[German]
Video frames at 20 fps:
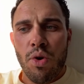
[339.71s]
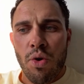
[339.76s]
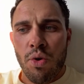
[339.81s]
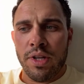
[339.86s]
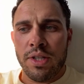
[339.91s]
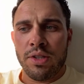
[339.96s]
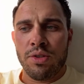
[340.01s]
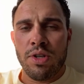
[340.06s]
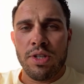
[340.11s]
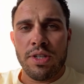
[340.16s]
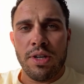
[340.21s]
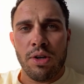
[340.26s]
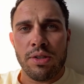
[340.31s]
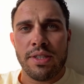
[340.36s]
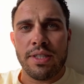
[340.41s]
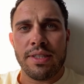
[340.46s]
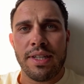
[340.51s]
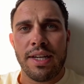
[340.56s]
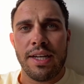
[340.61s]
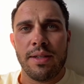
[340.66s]
und natürlich auch
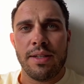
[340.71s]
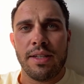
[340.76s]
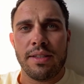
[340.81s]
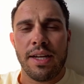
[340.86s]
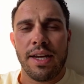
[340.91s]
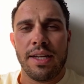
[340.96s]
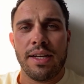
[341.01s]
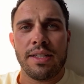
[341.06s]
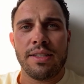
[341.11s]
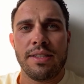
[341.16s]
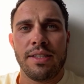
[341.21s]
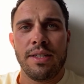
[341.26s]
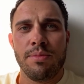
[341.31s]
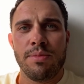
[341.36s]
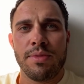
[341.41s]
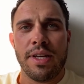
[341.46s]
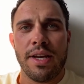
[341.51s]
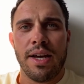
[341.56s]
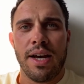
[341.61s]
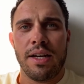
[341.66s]
das Tra
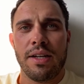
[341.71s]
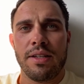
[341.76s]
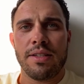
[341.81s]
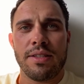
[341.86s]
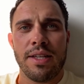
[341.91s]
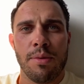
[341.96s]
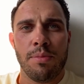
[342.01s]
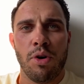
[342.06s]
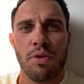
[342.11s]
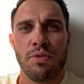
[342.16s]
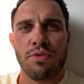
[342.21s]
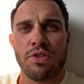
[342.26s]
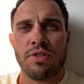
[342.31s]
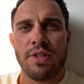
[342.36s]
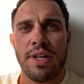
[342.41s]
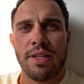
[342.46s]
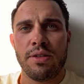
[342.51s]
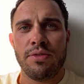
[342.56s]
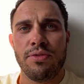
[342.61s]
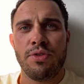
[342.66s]
Trainerteam sehr alles sehr
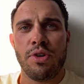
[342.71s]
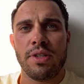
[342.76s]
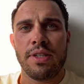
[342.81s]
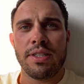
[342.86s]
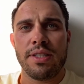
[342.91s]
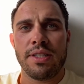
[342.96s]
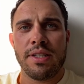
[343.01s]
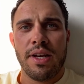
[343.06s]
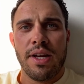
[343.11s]
professionell geführt ist,